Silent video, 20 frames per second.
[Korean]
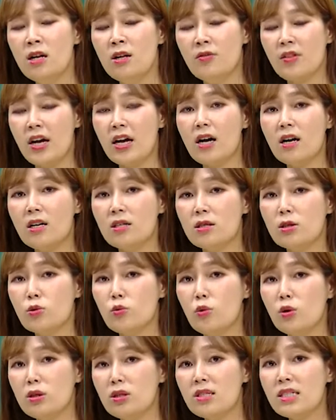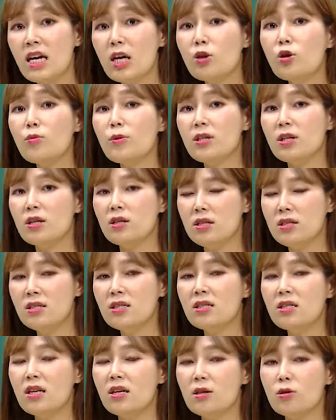내가 가지고 있는 산업에 대한
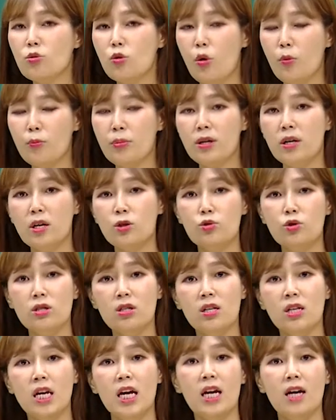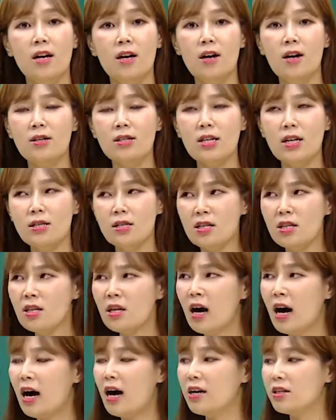인사이트로 어필을 해주시는 게 사실
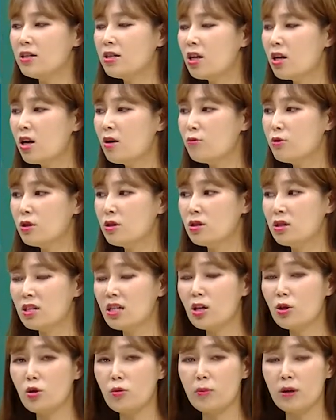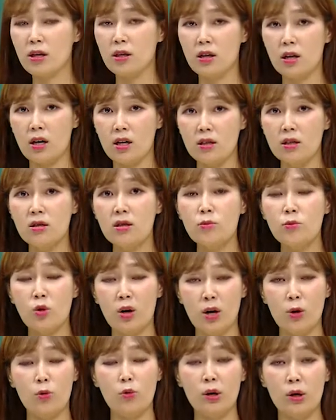아 이 사람은 진짜 산업에 대한 흐름도
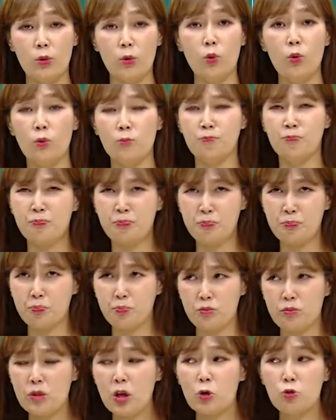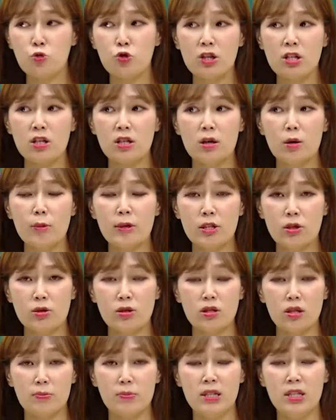알고 있고 우리 기업에서
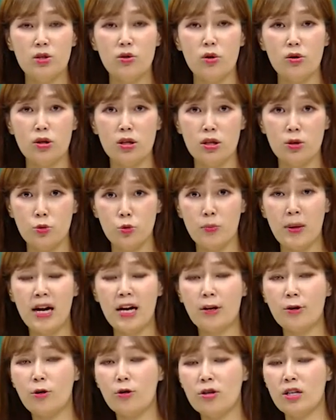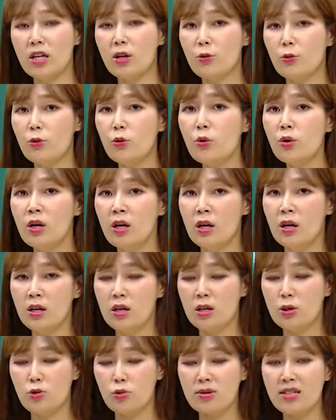진짜 비전을 좀 발견을 했고
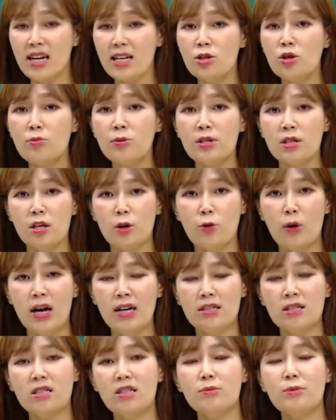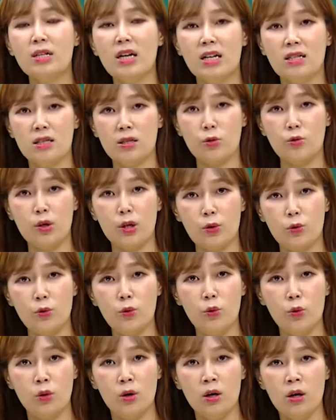이쪽 산업에 대한 관심을 가지고
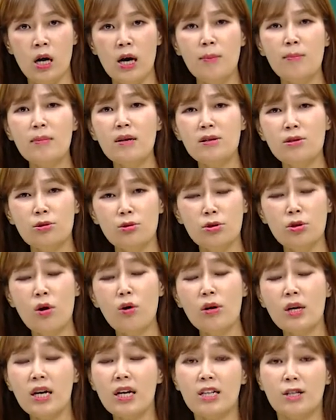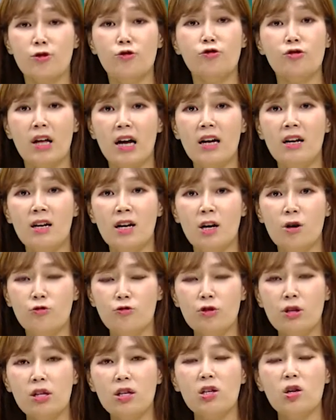있고 한마디로 성의가 있구나.
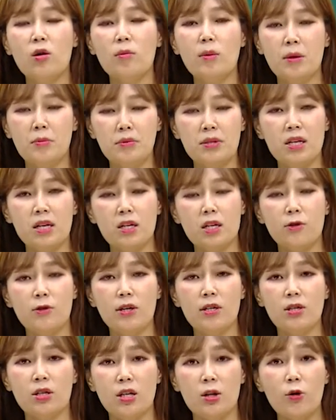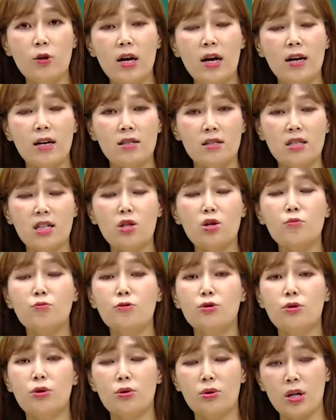우리 기업에 입사하기 위해서 이렇게까지 산업
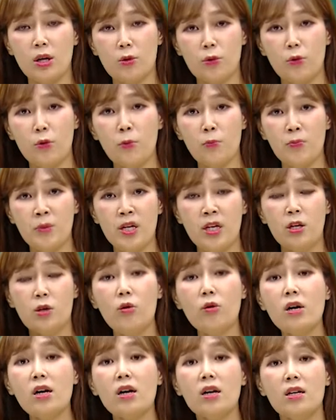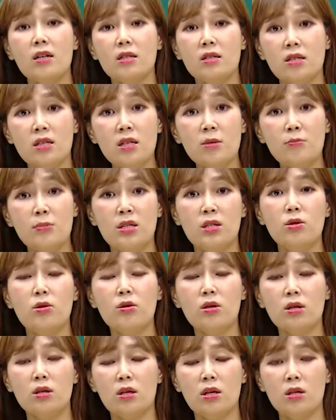분석을 했고 이렇게까지
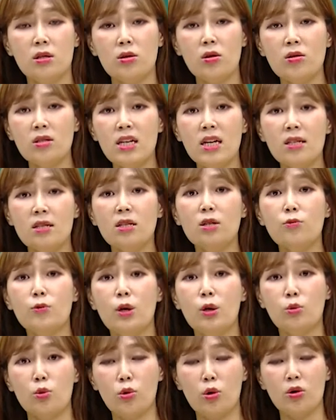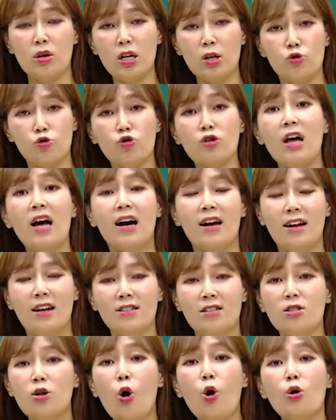비전에 대해서 찾기 위해 노력을 했구나
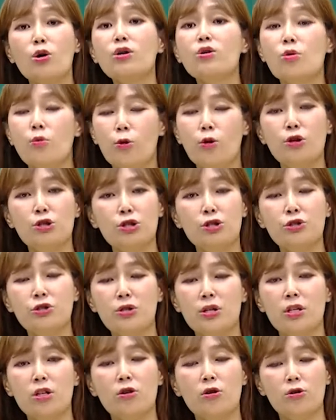라는 성의로 보여질 수 있는